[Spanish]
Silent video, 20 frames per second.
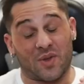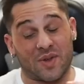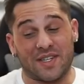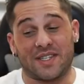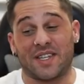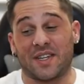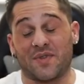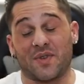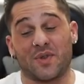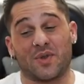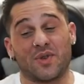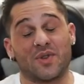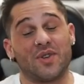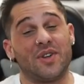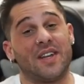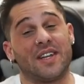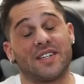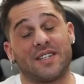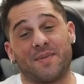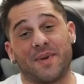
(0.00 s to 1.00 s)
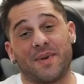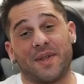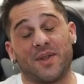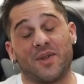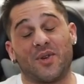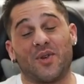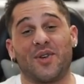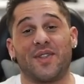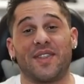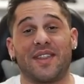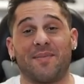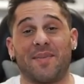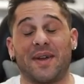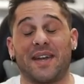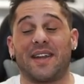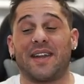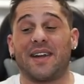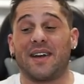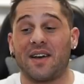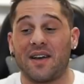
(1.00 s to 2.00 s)
Todas estas fotos las he pedido de
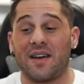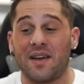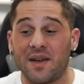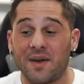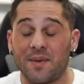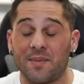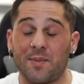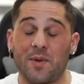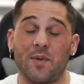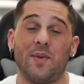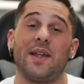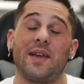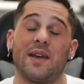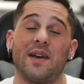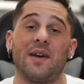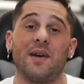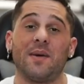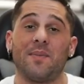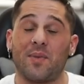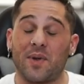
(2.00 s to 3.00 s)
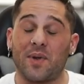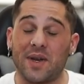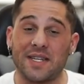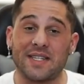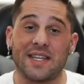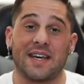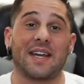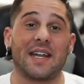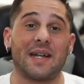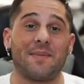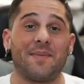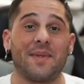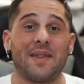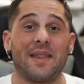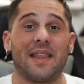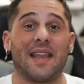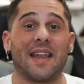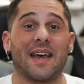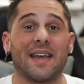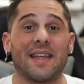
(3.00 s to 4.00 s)
manera pública por Instagram.
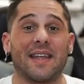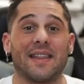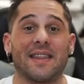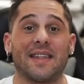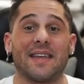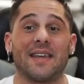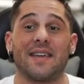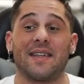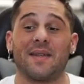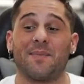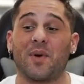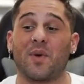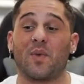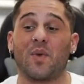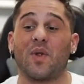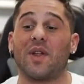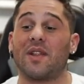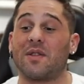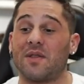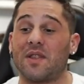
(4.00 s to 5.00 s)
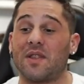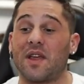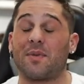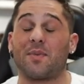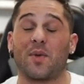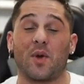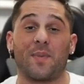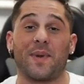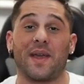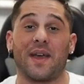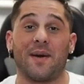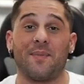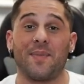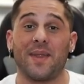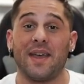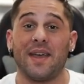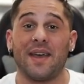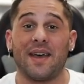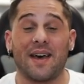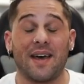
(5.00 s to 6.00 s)
La gente por voluntad propia
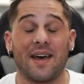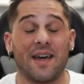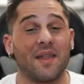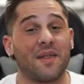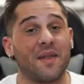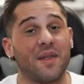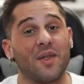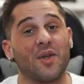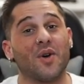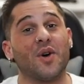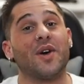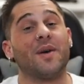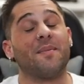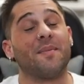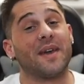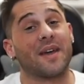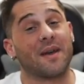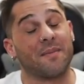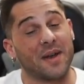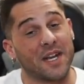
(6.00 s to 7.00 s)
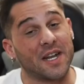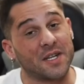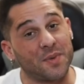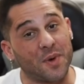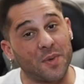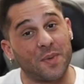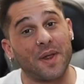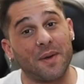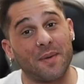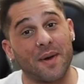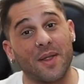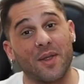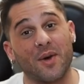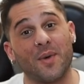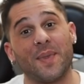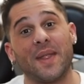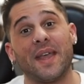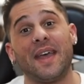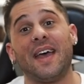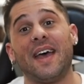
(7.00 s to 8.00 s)
ha decidido enviármelas por
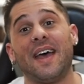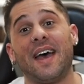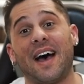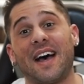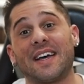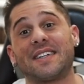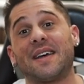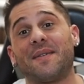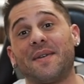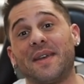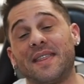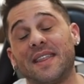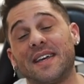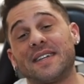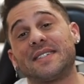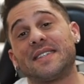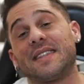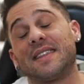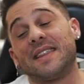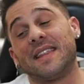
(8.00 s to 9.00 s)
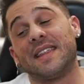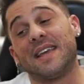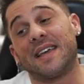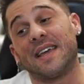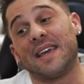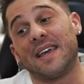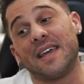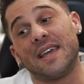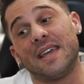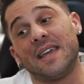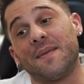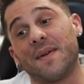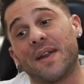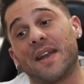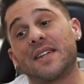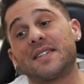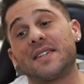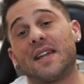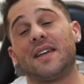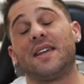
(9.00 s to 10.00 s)
privado a sabiendas de que
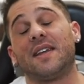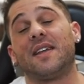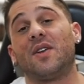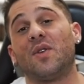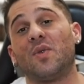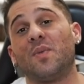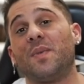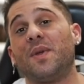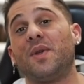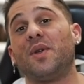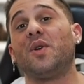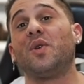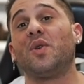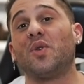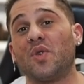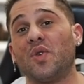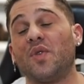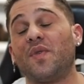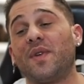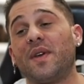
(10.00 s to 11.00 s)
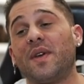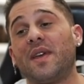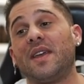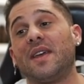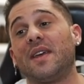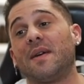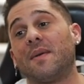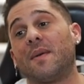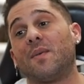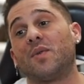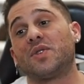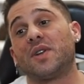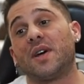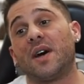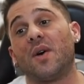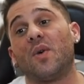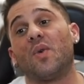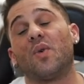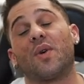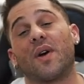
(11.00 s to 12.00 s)
iban a salir en un vídeo de YouTube y íbamos
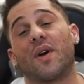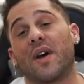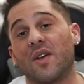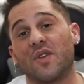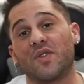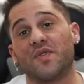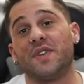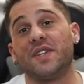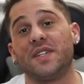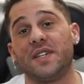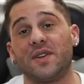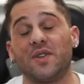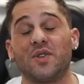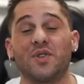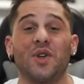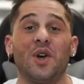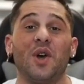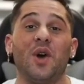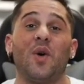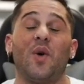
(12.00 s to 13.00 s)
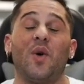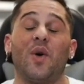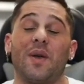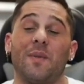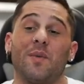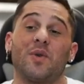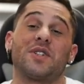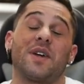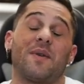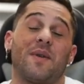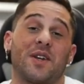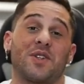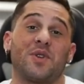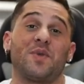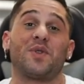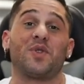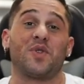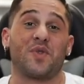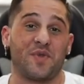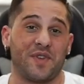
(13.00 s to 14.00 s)
a juzgar los físicos o íbamos a hablar
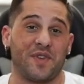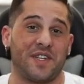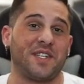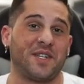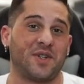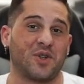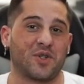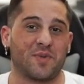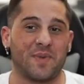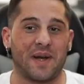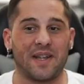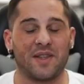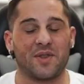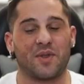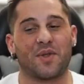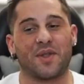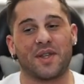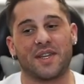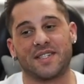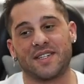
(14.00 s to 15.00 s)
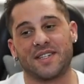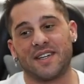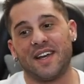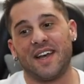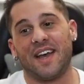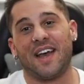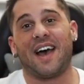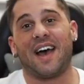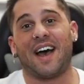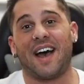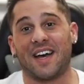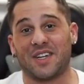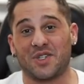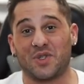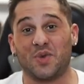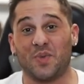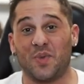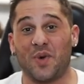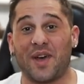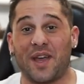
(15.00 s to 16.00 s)
sobre sus físicos, ¿vale? Entonces
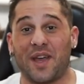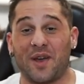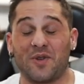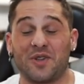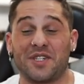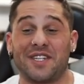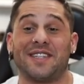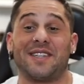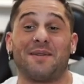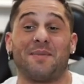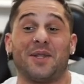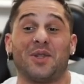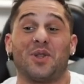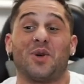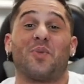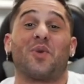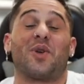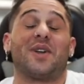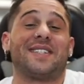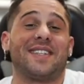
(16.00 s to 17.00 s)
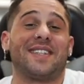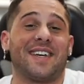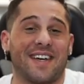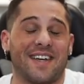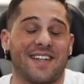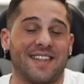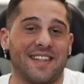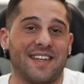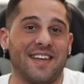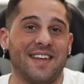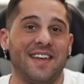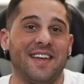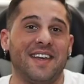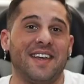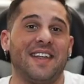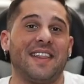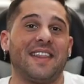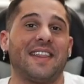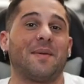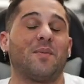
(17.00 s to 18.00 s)
asumo que hay consentimiento por esta gente
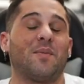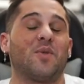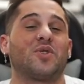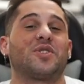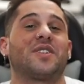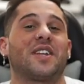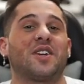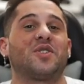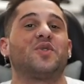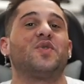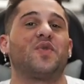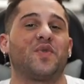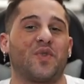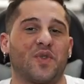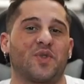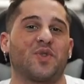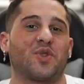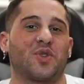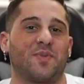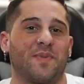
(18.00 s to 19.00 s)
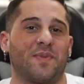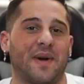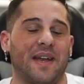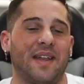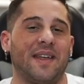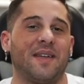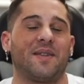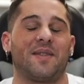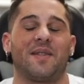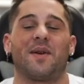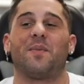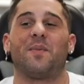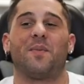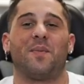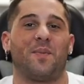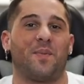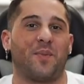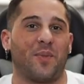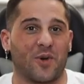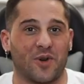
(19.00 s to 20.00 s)
de mostrar sus fotos, ¿vale?
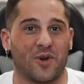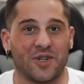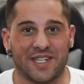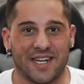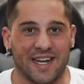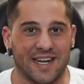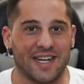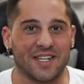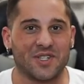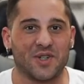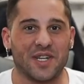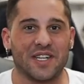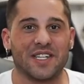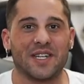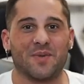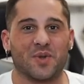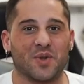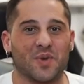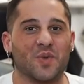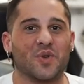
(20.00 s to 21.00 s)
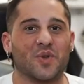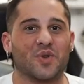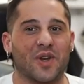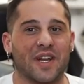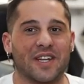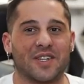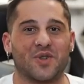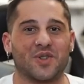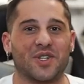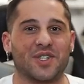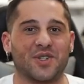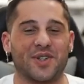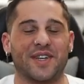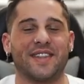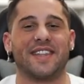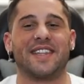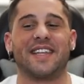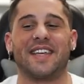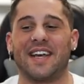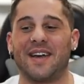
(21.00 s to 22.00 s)
Por si acaso, ya sabemos cómo son las cosas hoy
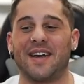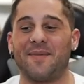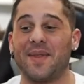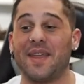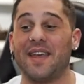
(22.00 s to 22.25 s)
en día.